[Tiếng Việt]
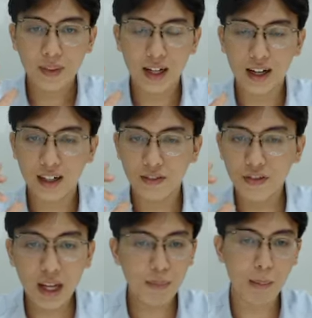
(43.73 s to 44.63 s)
uh,
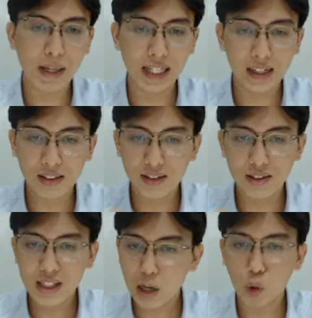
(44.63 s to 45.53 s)
phiên mà minh đã
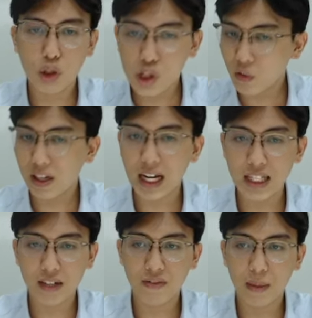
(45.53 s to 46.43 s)
trao đổi trước với các anh
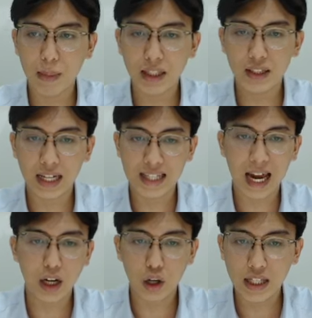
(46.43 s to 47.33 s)
chị và minh đánh
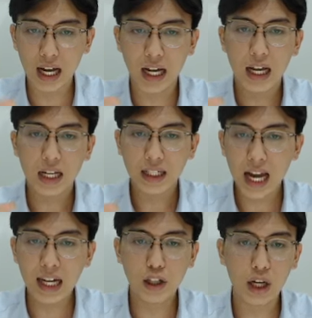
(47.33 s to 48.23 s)
giá nó rằng
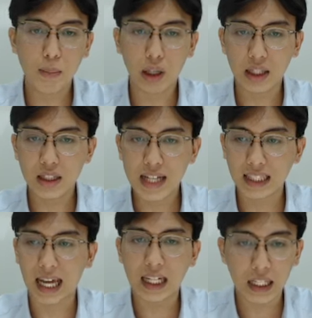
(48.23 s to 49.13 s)
đây nó là một cái trạng
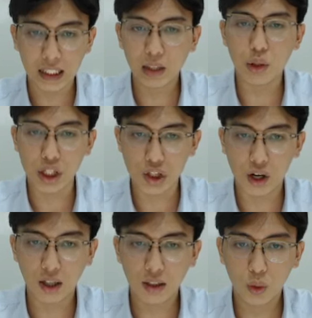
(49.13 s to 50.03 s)
thái cần thiết của thị
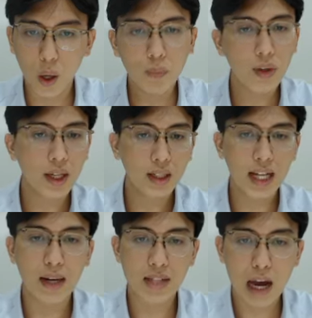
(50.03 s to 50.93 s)
trường đúng không
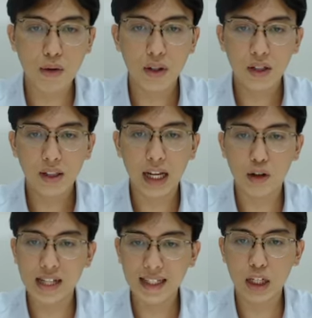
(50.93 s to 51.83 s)
để làm sao để
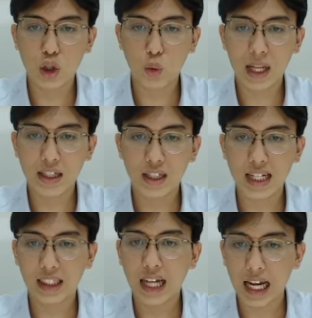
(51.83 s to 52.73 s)
nó xác nhận cho chúng ta những cái
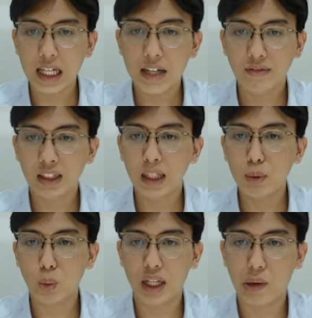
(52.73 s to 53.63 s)
trạng thái đáy và tiếp
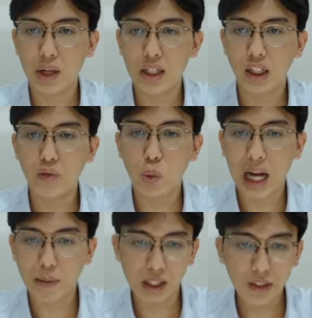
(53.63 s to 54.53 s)
tục kéo lên những cái vùng
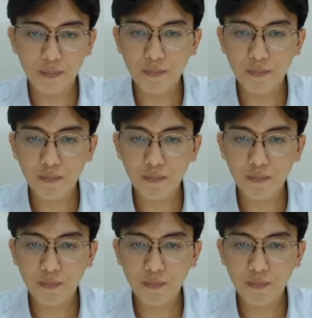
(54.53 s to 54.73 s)
cao mới